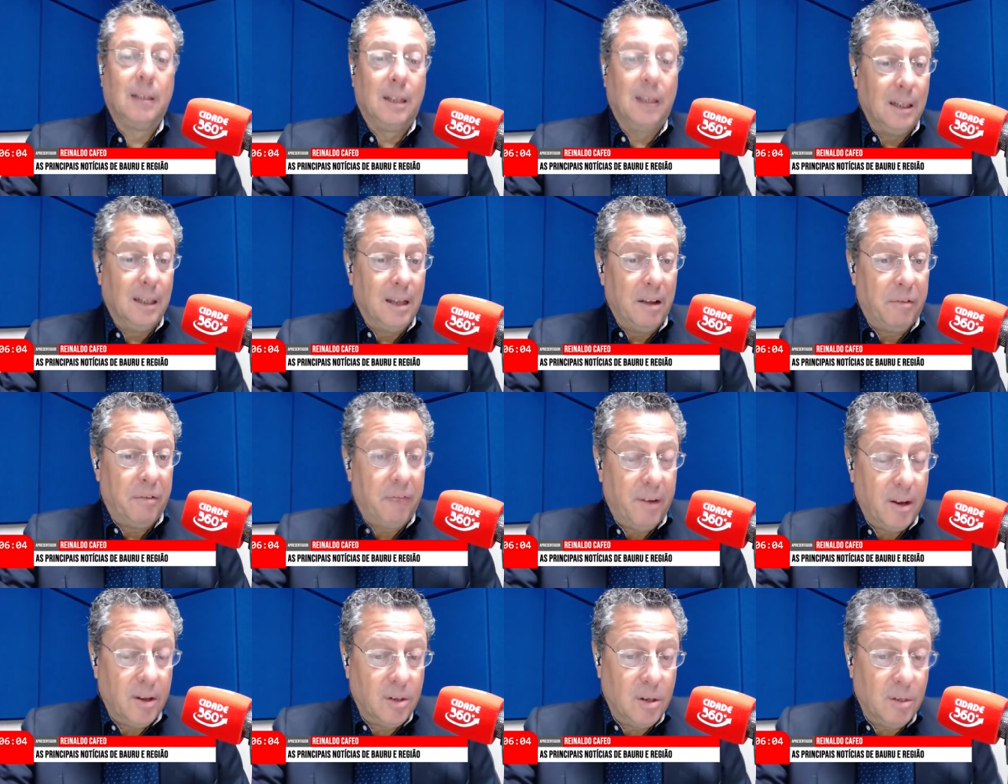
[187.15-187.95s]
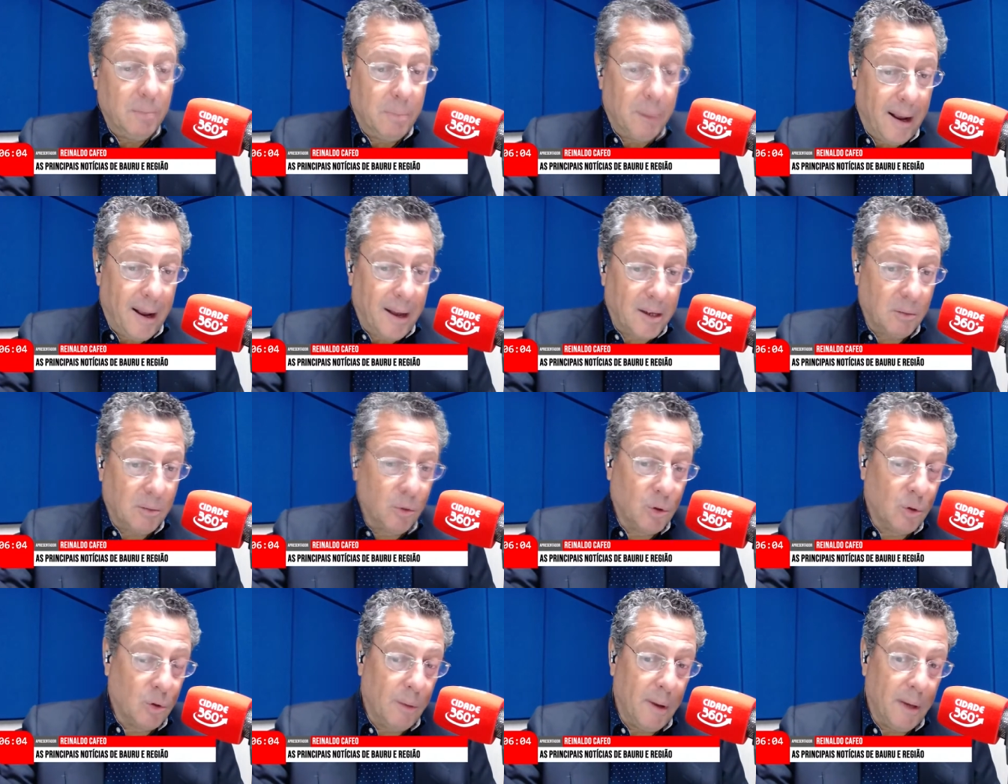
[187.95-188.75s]
que defende
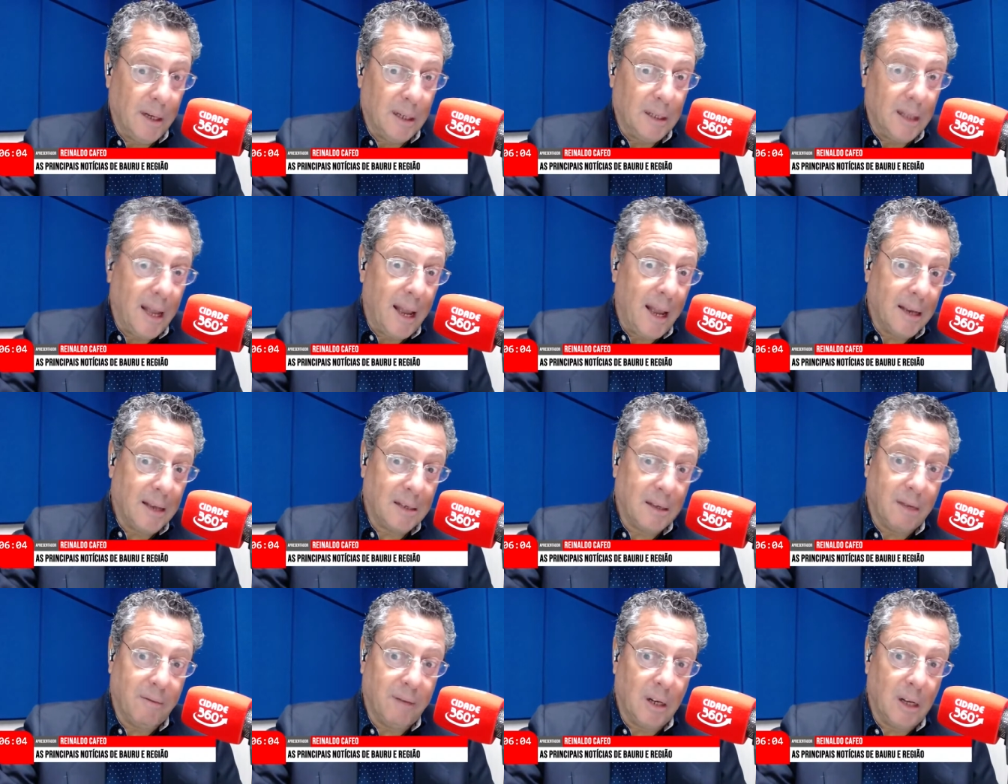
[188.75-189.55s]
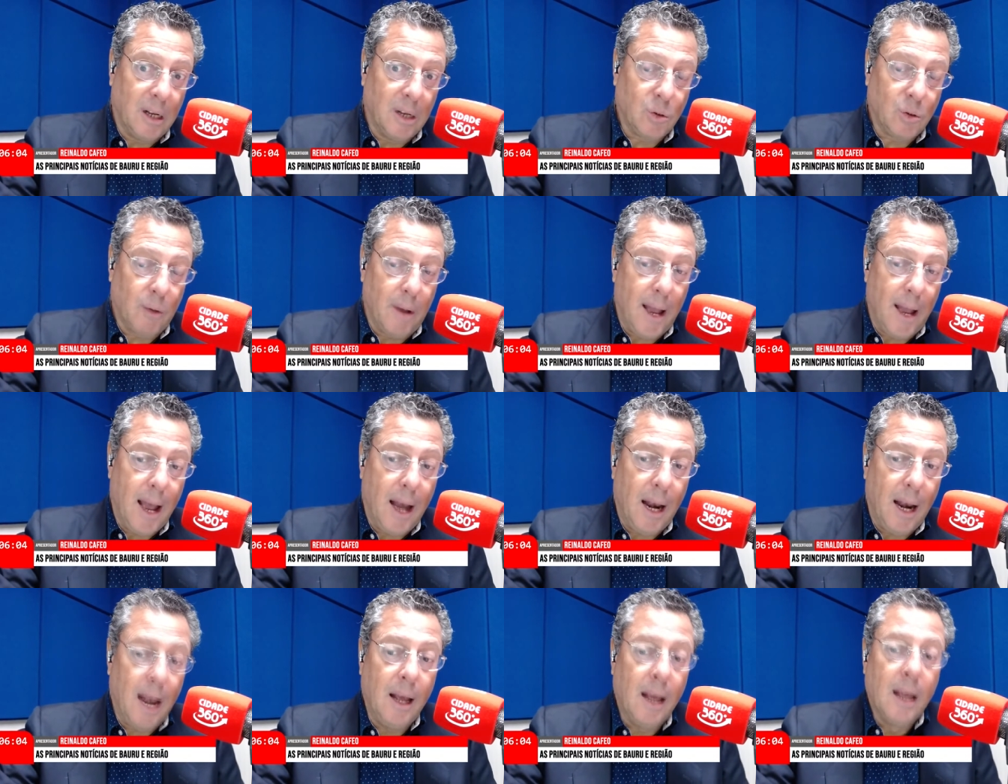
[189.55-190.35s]
empréstimos do BNDES à
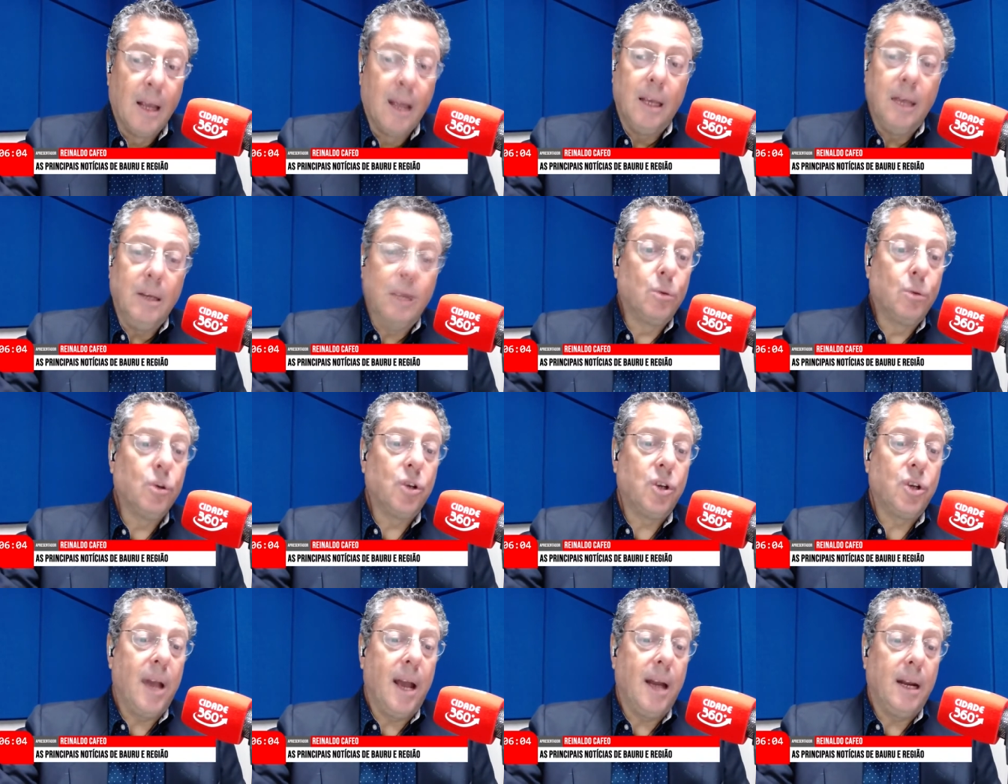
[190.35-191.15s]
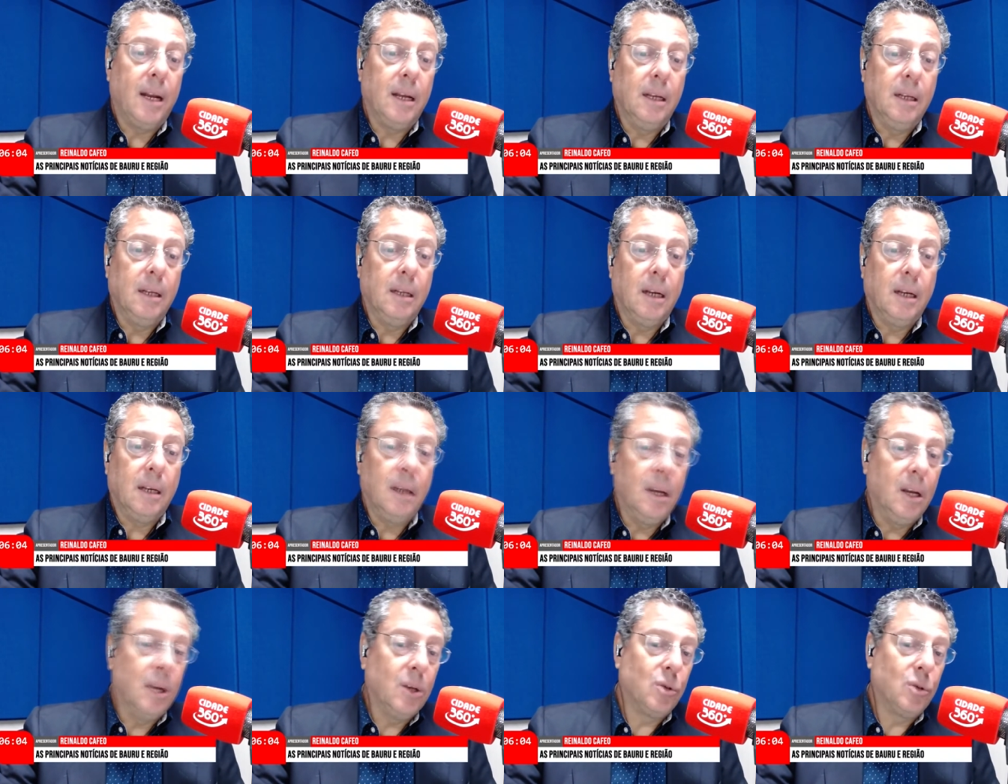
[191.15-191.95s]
Venezuela e sugere ainda
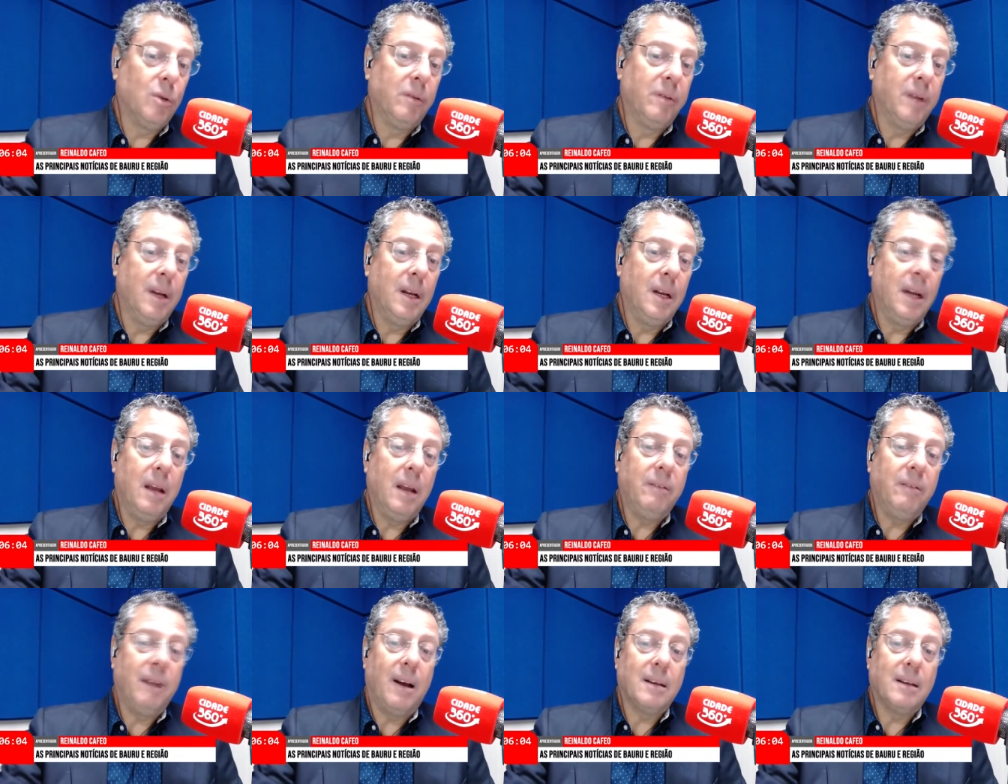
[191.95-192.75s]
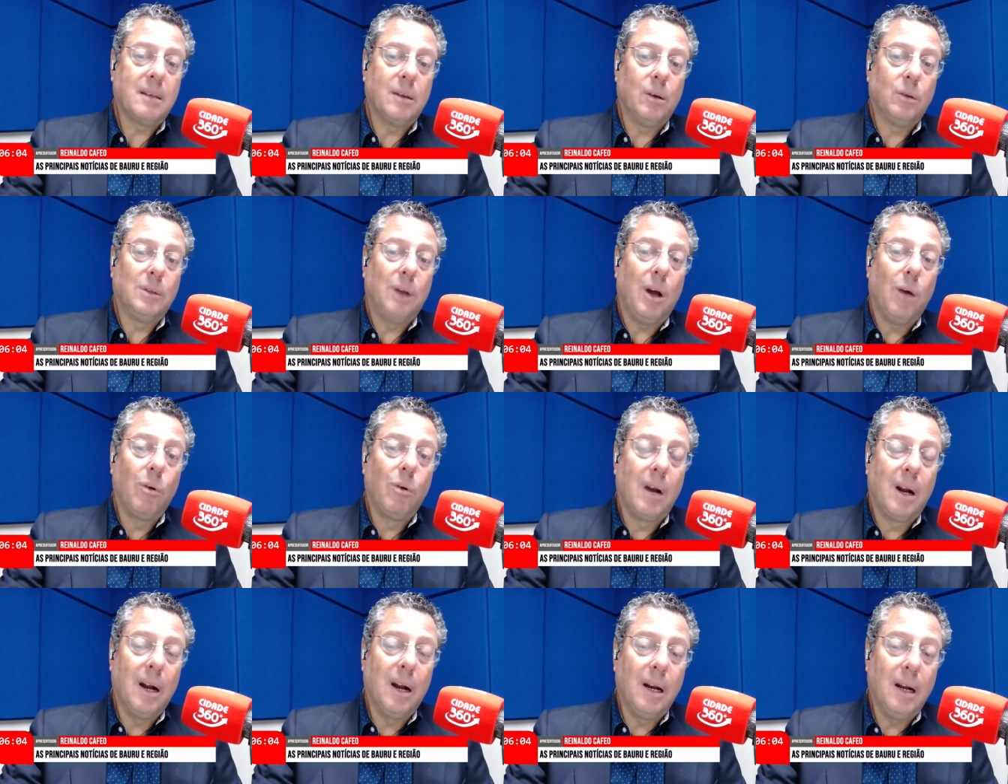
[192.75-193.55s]
que resolveria a invasão da
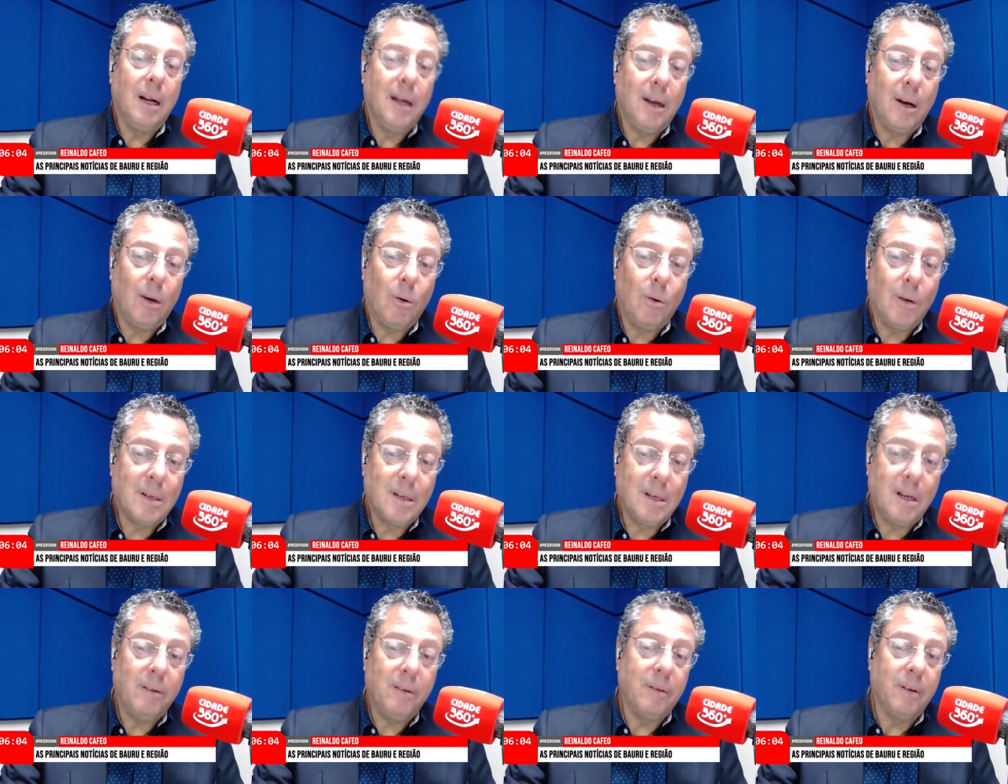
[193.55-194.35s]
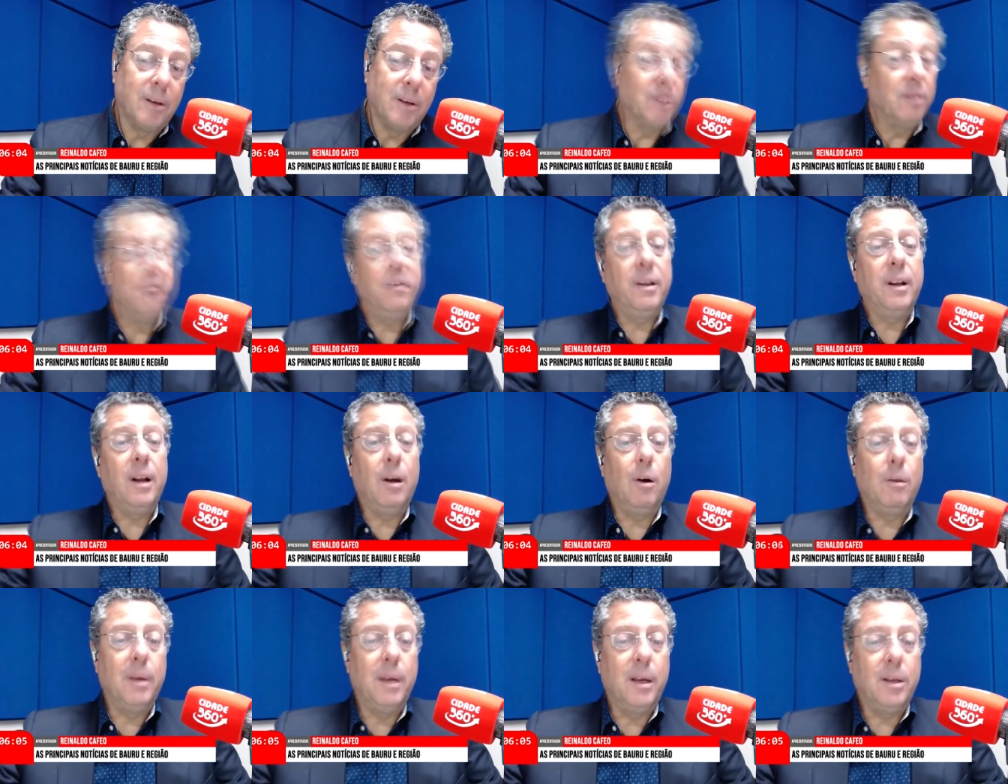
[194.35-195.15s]
Ucrânia com a cerveja. E
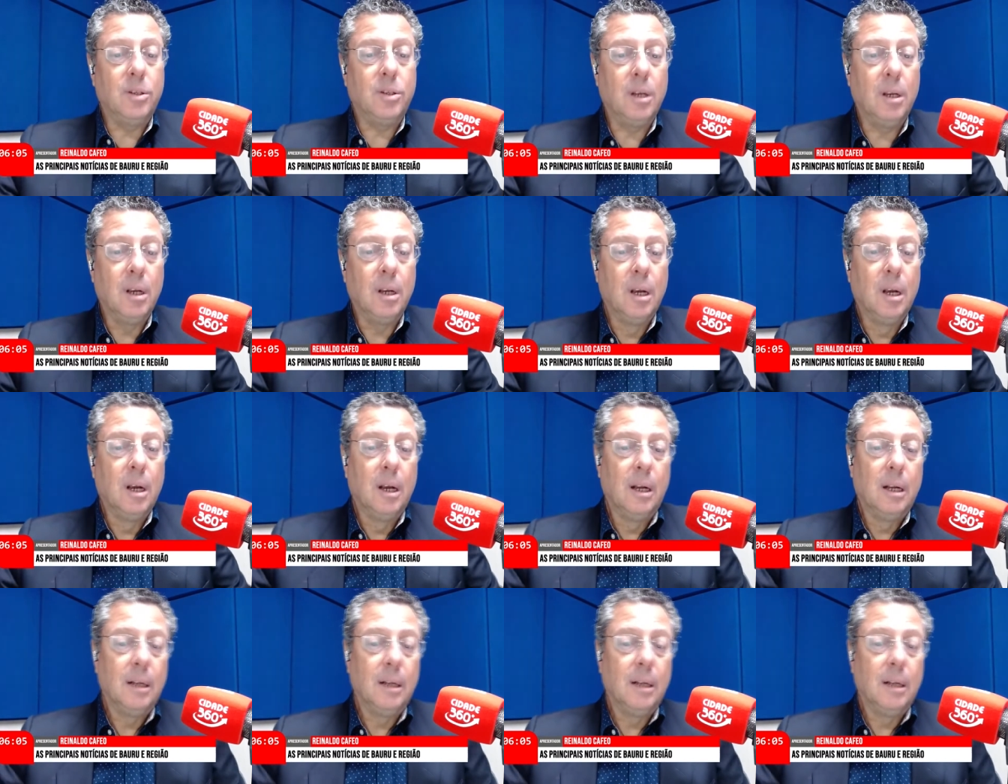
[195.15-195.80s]
finalmente,